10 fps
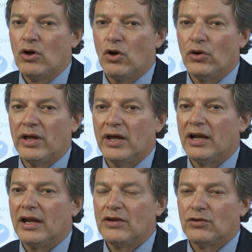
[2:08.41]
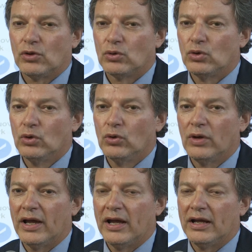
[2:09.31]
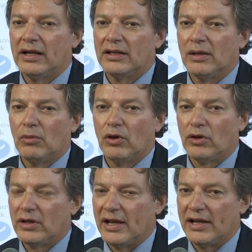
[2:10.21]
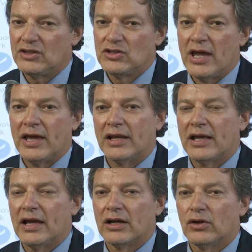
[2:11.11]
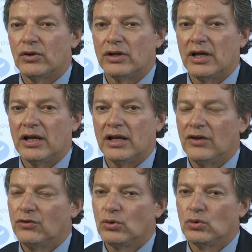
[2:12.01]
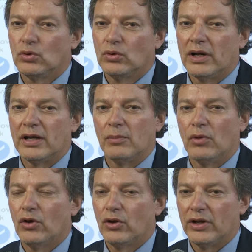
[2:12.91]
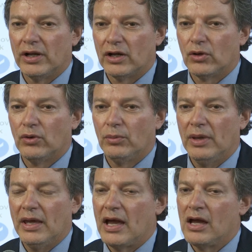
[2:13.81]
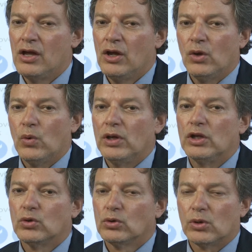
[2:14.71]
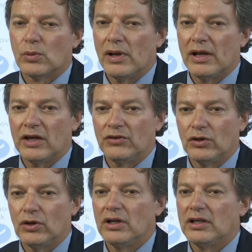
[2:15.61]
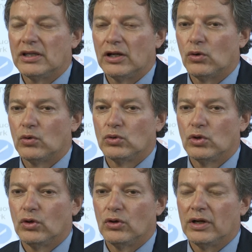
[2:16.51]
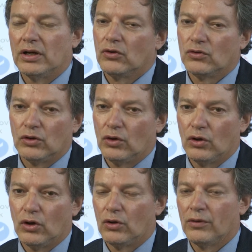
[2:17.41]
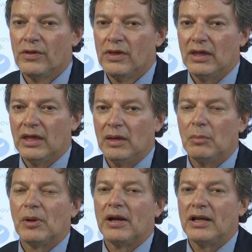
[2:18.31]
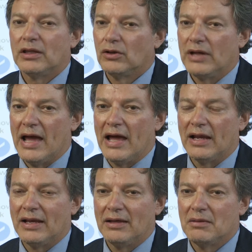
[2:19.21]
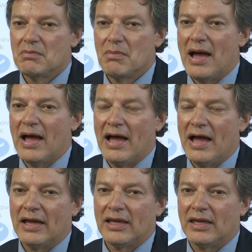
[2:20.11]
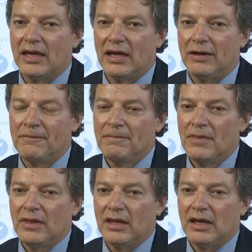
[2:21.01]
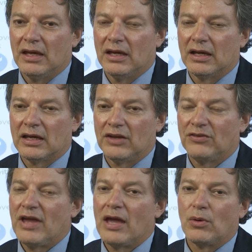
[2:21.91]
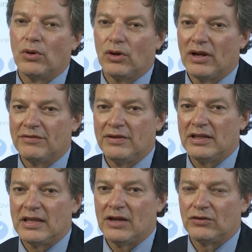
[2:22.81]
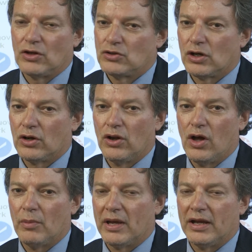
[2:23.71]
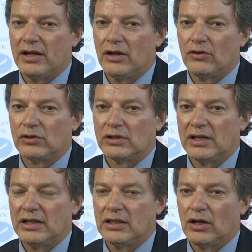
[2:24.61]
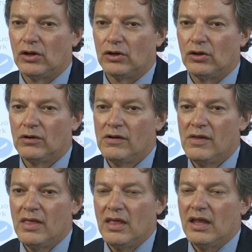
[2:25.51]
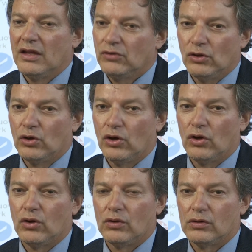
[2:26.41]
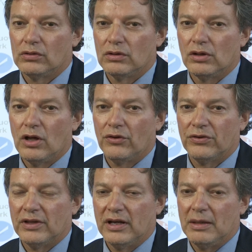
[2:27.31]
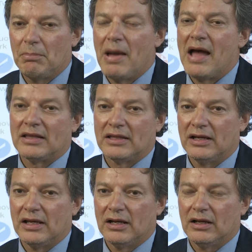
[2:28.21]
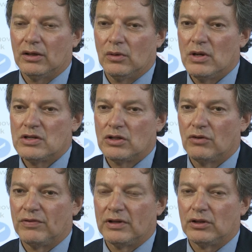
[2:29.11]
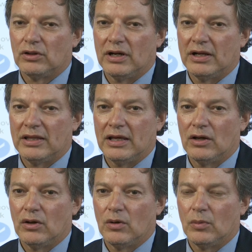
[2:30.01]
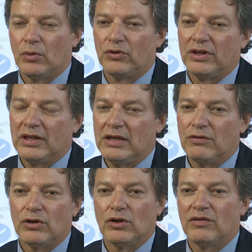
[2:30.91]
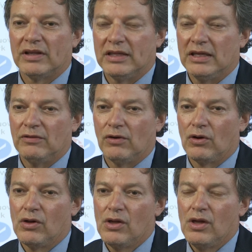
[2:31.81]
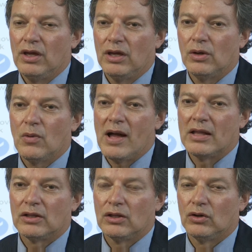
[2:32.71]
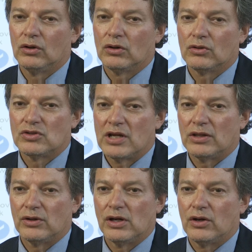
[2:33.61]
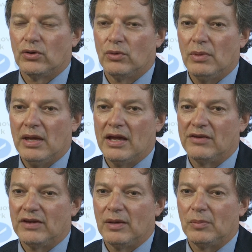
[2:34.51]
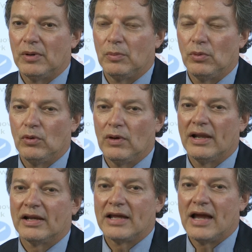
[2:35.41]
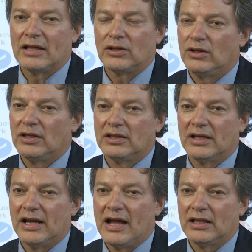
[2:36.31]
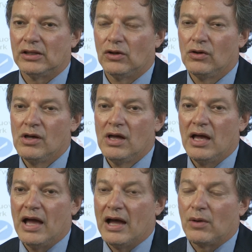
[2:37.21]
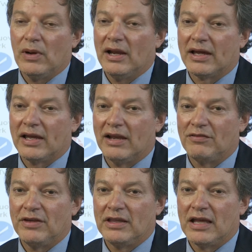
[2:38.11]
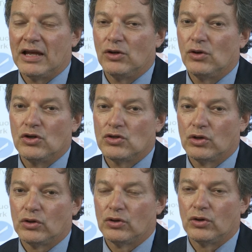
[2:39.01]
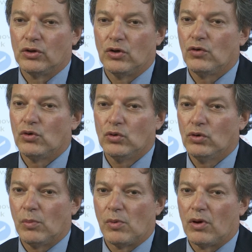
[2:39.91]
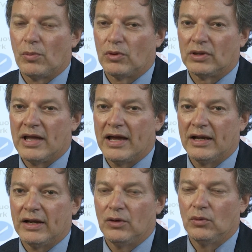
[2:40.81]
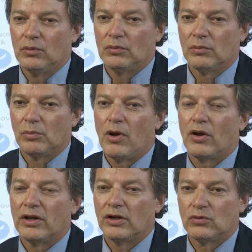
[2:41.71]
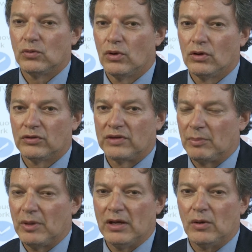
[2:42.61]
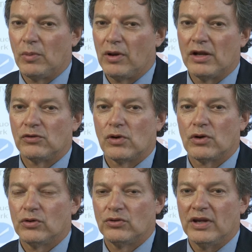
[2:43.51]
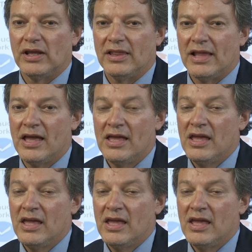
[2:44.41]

con eh, le strutture del mondo della ricerca, con eh, le strutture del mondo dell'economia, quindi tutti quelli che sono gli interlocutori, non solo imprenditoriali, ma anche eh, che seguono la vita socio-economica del nostro territorio, sono nostri partner, questo è un fattore ritengo positivo, innovativo, in quanto il concetto di economia è sempre più allargato ed integrato a quella che è la vita di ogni giorno, dove ognuno può portare un po' del suo sapere, un po' della sua conoscenza